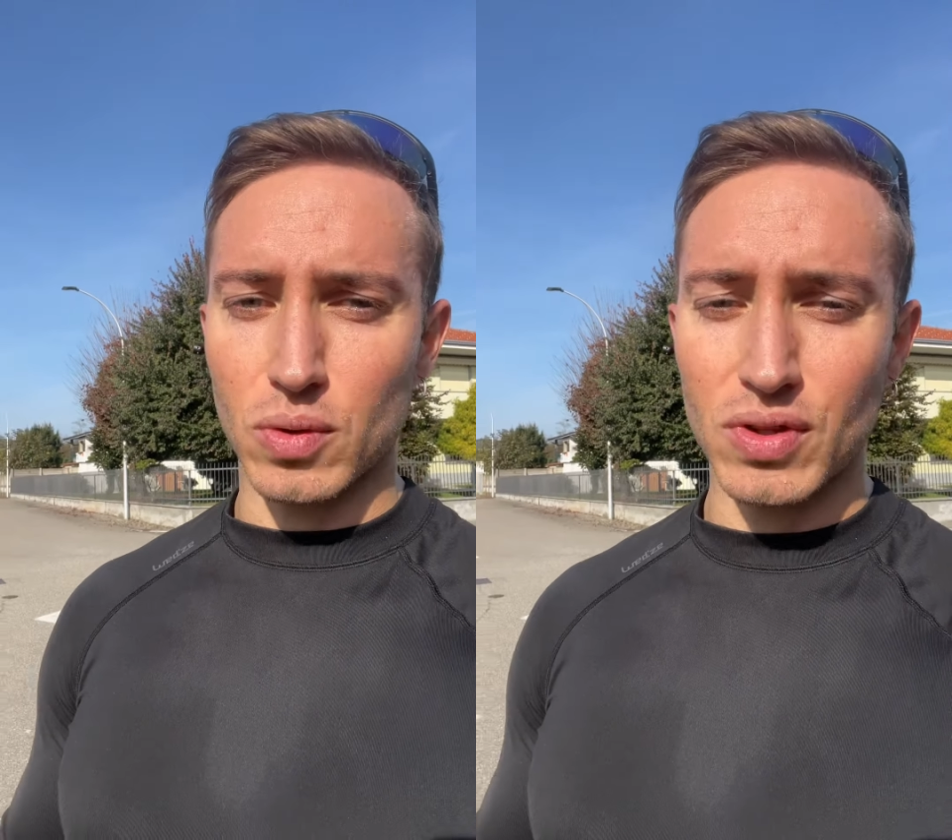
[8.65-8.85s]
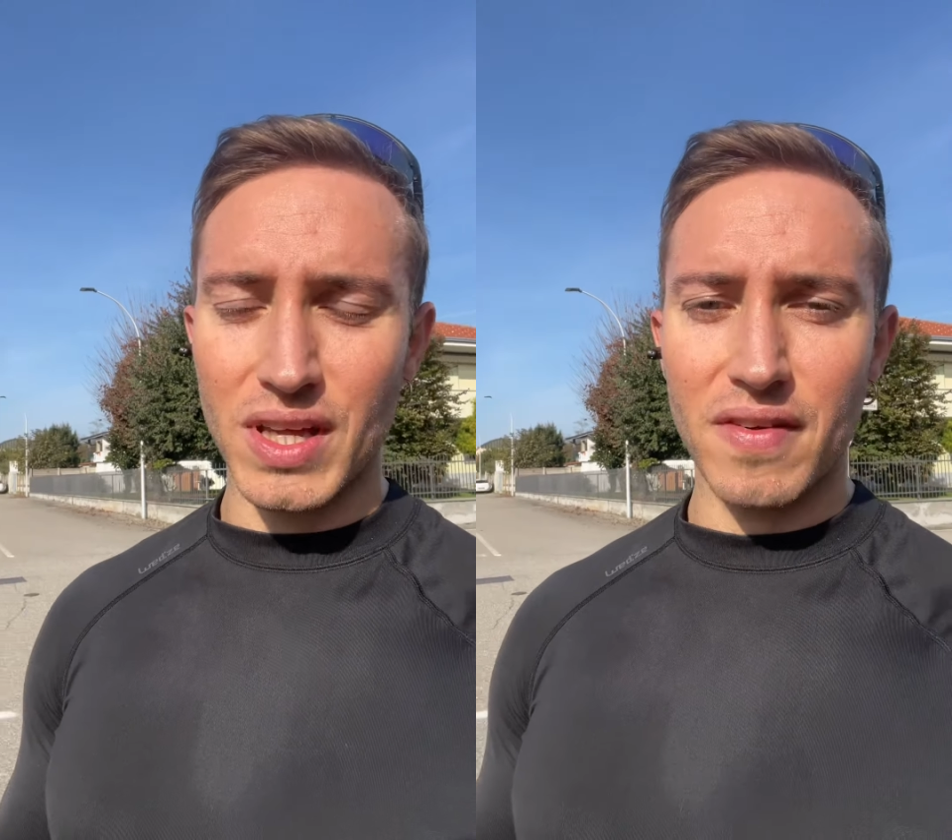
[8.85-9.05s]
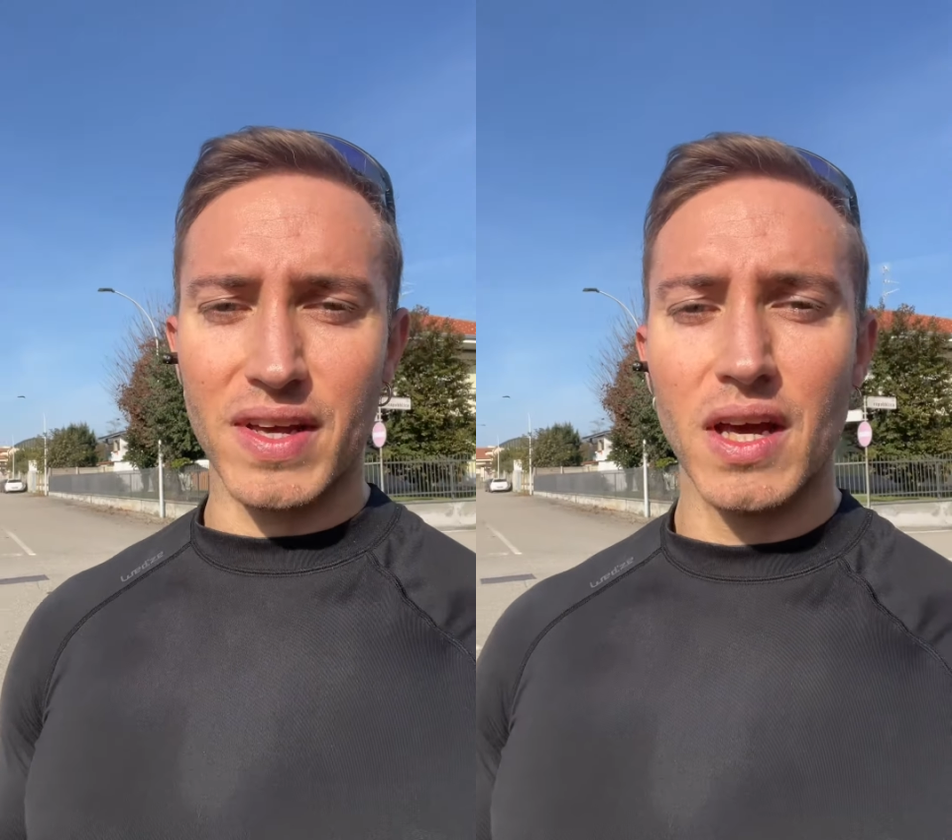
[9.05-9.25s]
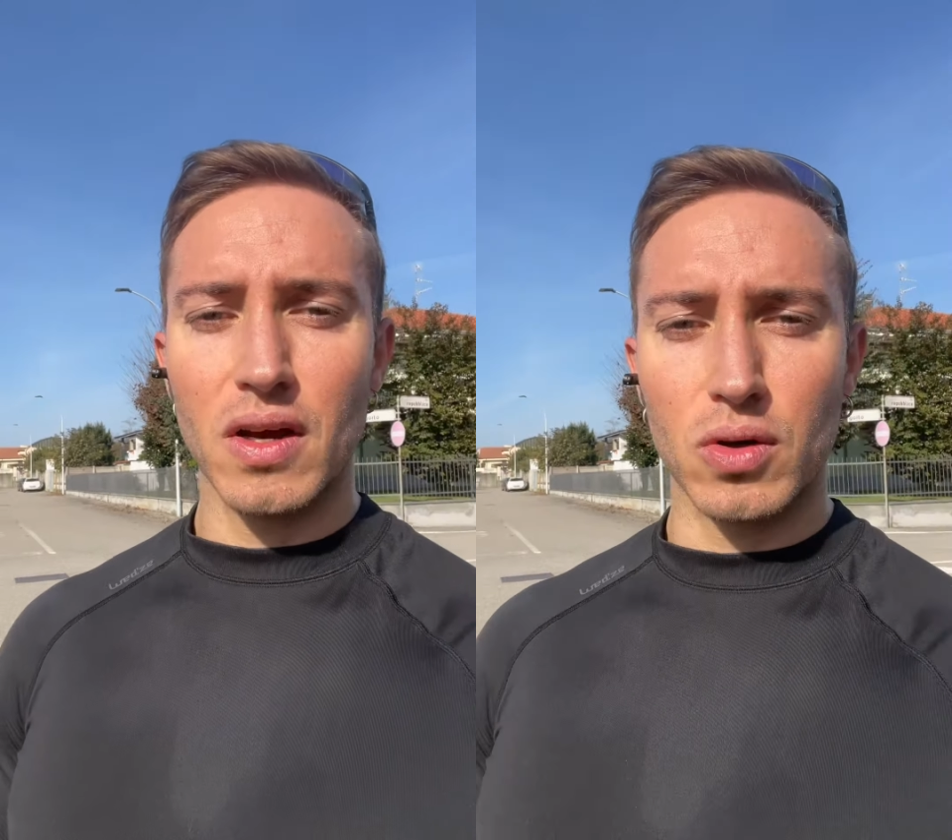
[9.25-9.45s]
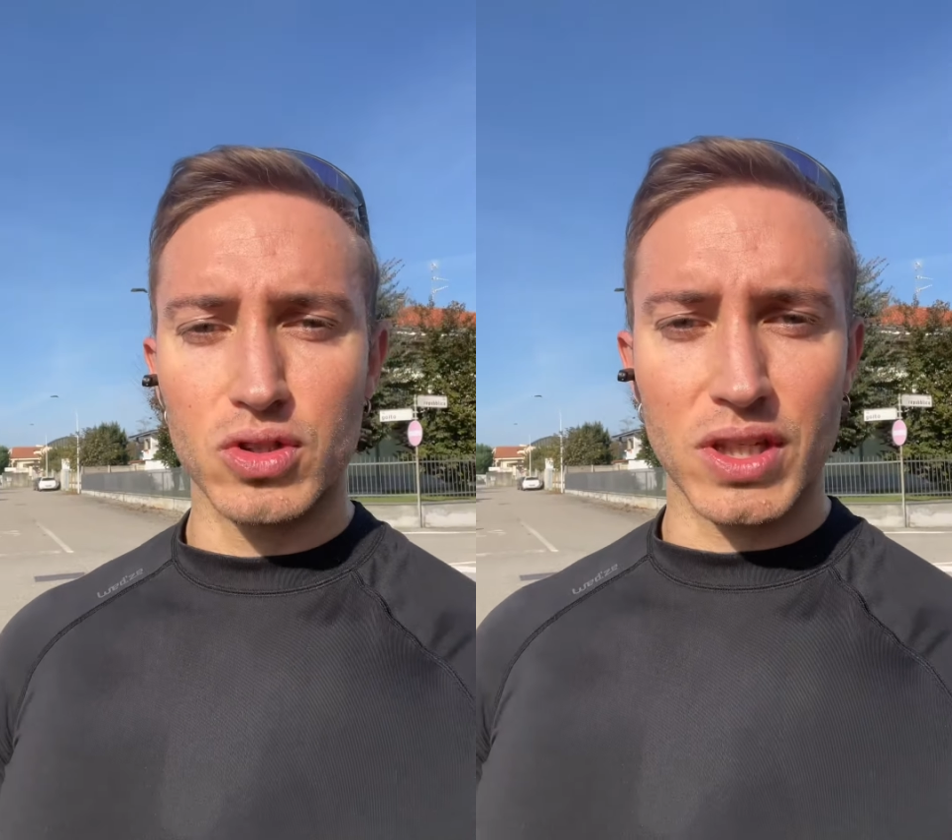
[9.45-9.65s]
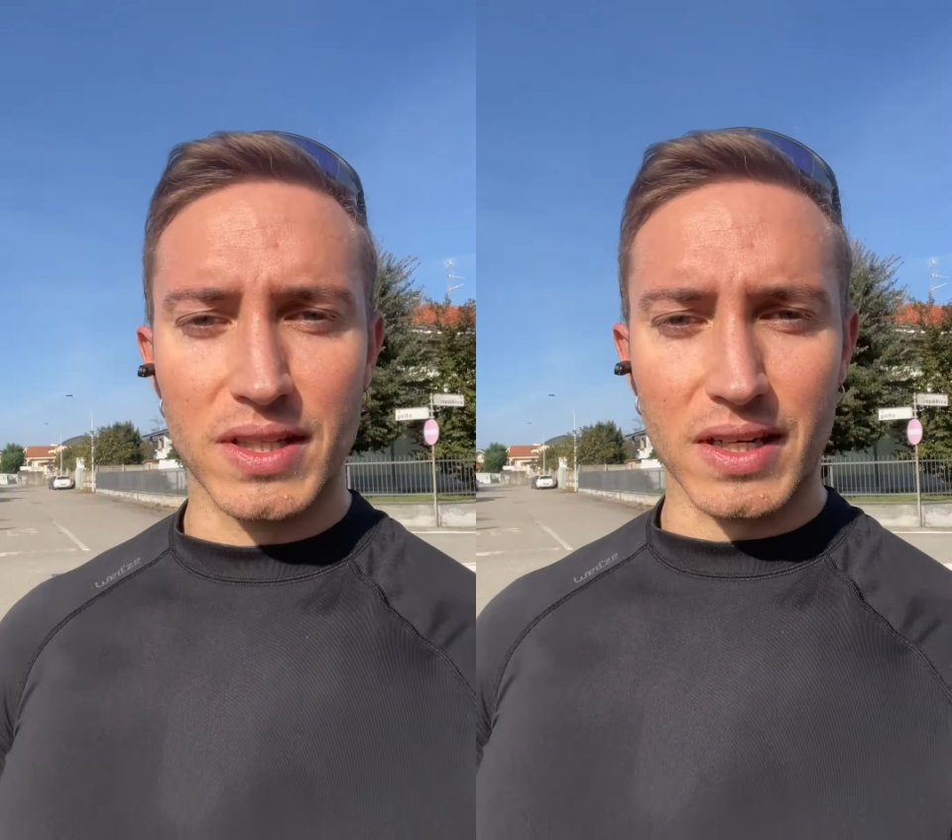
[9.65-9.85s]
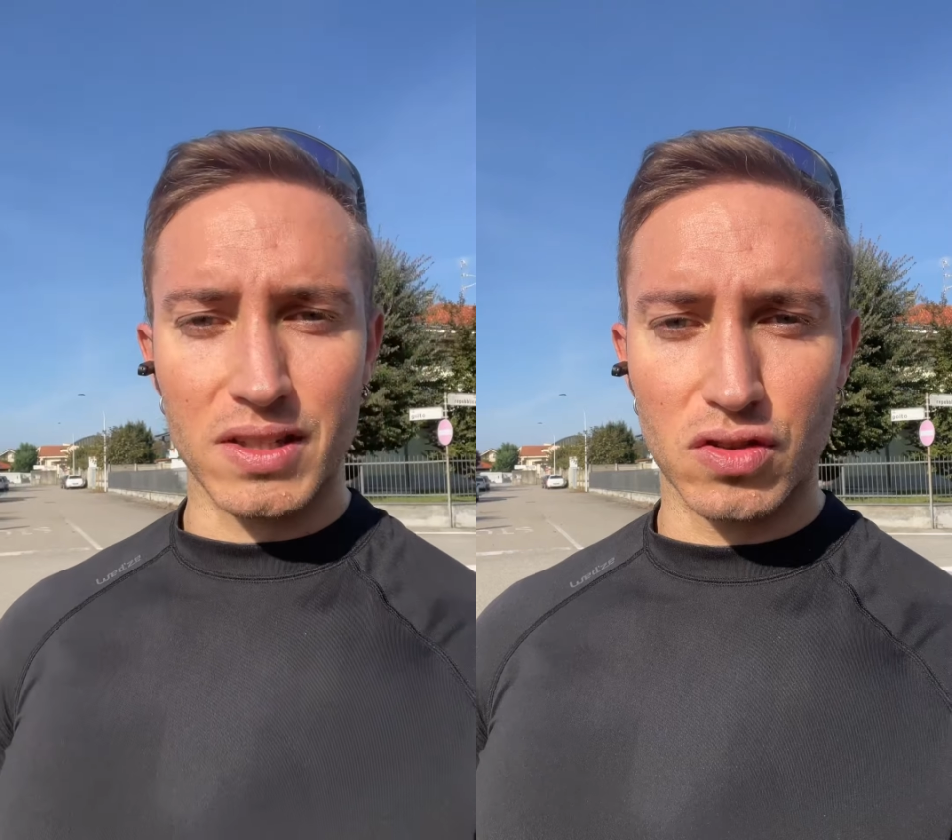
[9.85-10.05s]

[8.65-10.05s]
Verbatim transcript: Non devi concentrarti